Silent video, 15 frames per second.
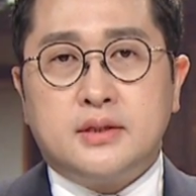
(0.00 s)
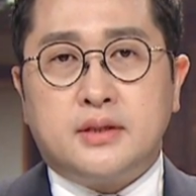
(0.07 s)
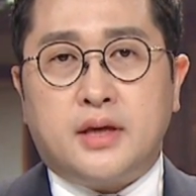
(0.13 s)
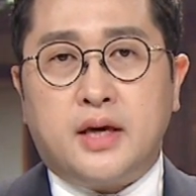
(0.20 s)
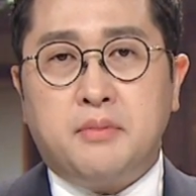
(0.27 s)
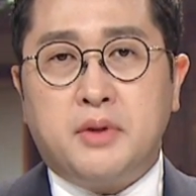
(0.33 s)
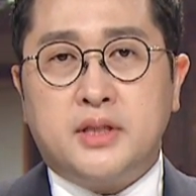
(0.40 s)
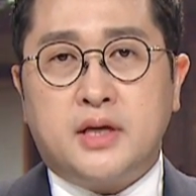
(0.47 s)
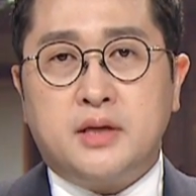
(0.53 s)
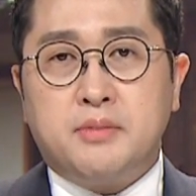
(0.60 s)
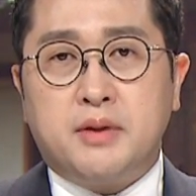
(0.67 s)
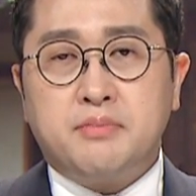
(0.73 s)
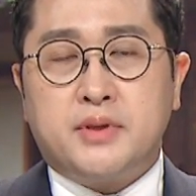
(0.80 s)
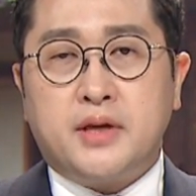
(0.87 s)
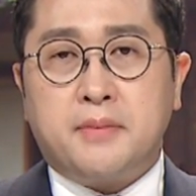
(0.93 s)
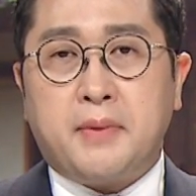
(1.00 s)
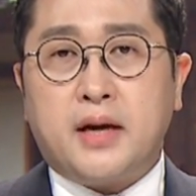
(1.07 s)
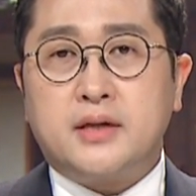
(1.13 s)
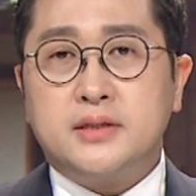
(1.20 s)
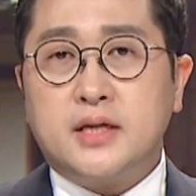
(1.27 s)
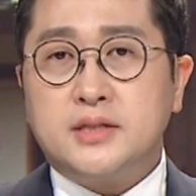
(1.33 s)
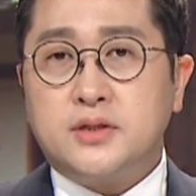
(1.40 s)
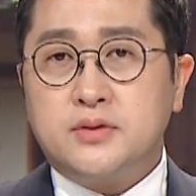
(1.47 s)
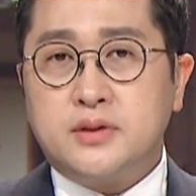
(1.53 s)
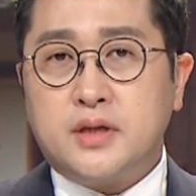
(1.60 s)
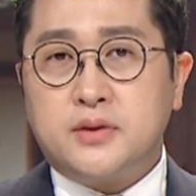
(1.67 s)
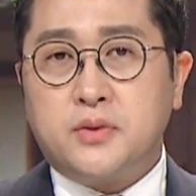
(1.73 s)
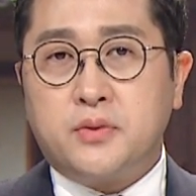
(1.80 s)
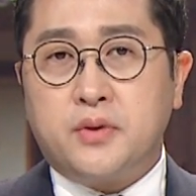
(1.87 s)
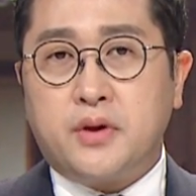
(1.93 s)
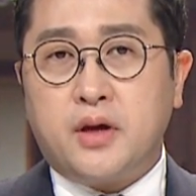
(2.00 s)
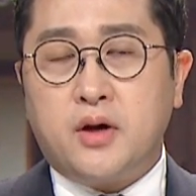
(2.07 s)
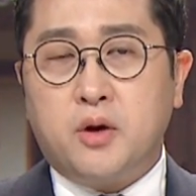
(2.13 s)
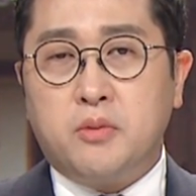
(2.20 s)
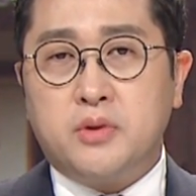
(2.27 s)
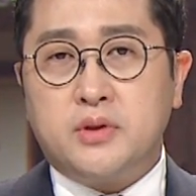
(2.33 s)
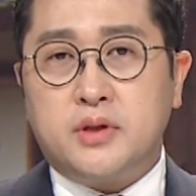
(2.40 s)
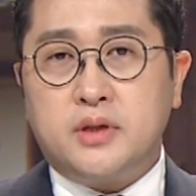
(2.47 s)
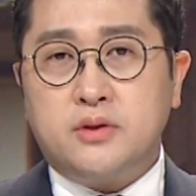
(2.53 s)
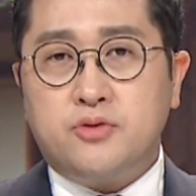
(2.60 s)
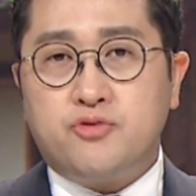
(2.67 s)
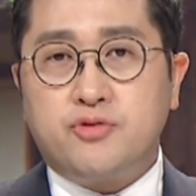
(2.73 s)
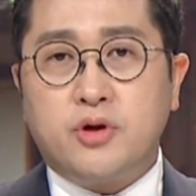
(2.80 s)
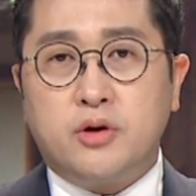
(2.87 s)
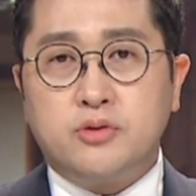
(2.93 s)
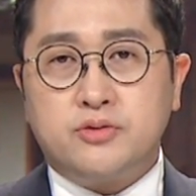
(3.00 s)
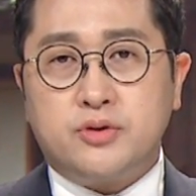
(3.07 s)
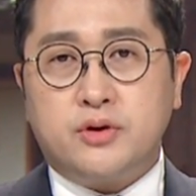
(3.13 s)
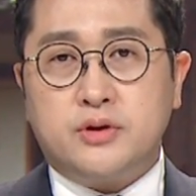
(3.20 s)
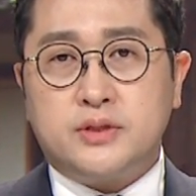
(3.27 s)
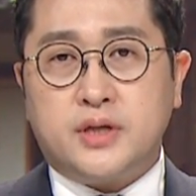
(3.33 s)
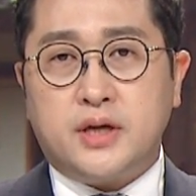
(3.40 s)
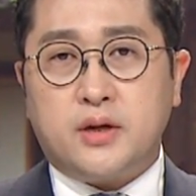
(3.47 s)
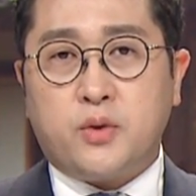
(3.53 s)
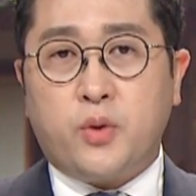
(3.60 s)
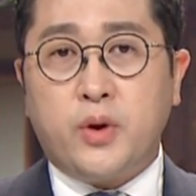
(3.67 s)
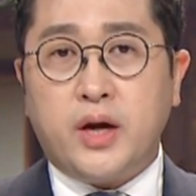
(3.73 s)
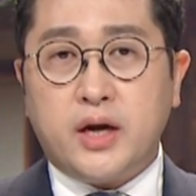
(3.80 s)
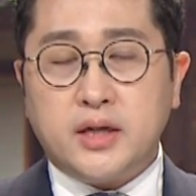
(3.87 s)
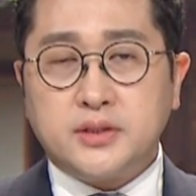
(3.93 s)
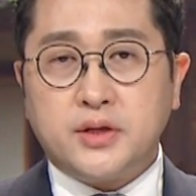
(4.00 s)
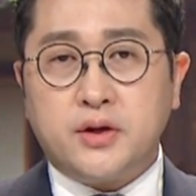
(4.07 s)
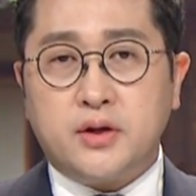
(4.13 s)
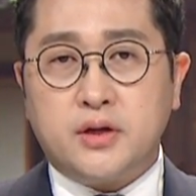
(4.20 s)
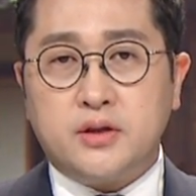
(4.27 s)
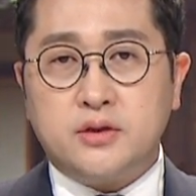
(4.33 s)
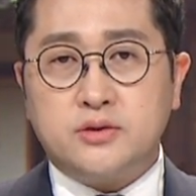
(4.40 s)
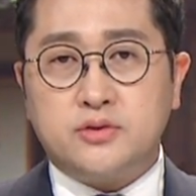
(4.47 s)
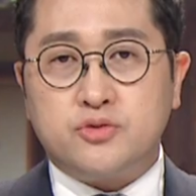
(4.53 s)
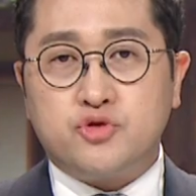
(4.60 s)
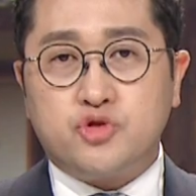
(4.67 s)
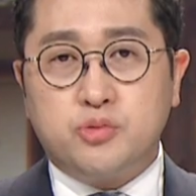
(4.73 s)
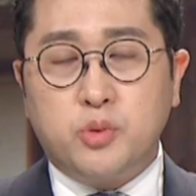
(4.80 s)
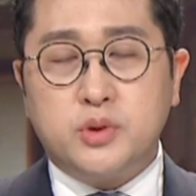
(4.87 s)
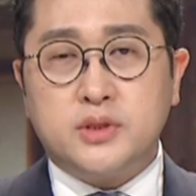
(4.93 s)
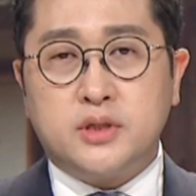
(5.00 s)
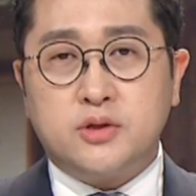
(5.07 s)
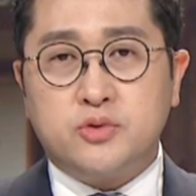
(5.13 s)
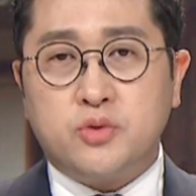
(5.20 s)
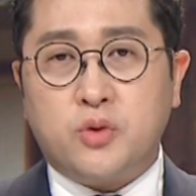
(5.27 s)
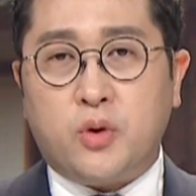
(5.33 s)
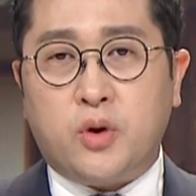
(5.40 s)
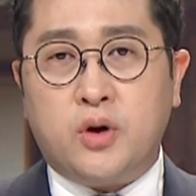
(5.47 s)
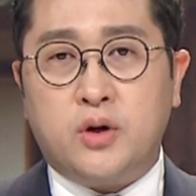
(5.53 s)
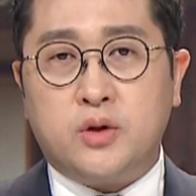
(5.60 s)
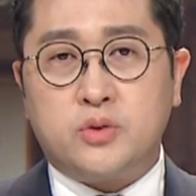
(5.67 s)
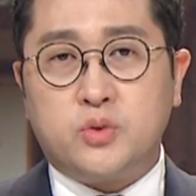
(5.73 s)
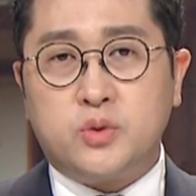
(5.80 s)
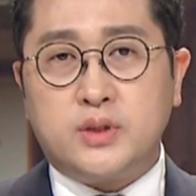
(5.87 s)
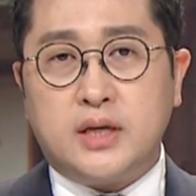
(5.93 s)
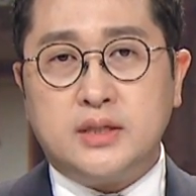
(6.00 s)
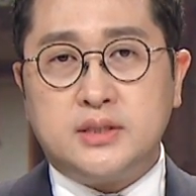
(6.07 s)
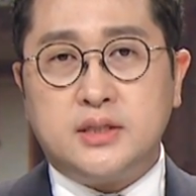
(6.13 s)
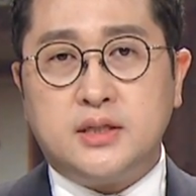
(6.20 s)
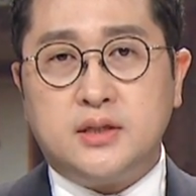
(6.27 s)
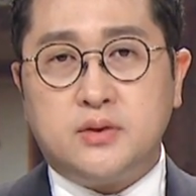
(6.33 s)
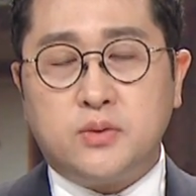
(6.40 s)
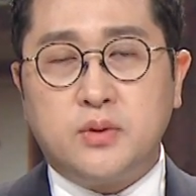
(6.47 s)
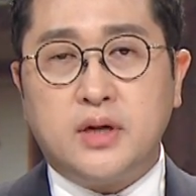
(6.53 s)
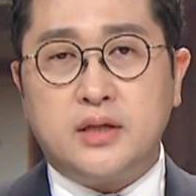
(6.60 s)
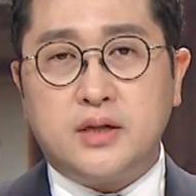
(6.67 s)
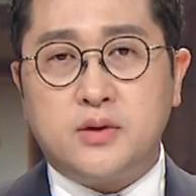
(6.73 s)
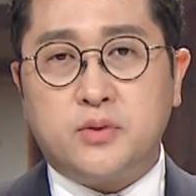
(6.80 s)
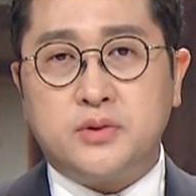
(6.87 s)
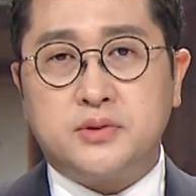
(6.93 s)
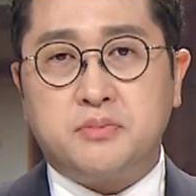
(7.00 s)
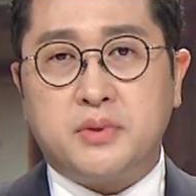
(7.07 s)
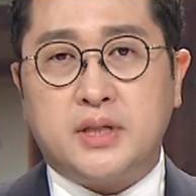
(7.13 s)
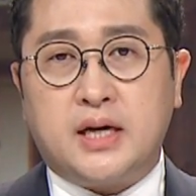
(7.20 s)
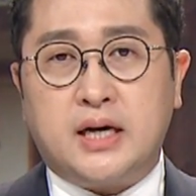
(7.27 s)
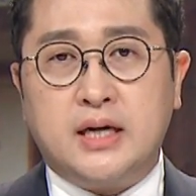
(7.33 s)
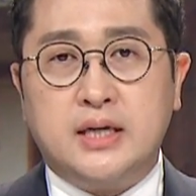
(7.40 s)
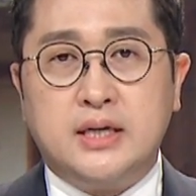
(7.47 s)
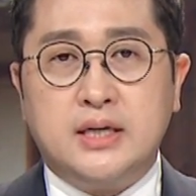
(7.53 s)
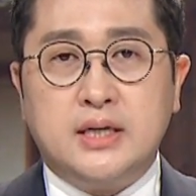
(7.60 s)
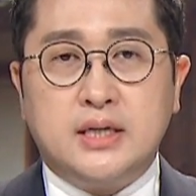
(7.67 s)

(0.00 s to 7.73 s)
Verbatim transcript: 네, 해마다 이맘때 박근혜 전 대통령의 어머니인 유경수 여사의 고향에서 열리는 추모제를 두고 또다시 논란이 일고 있습니다.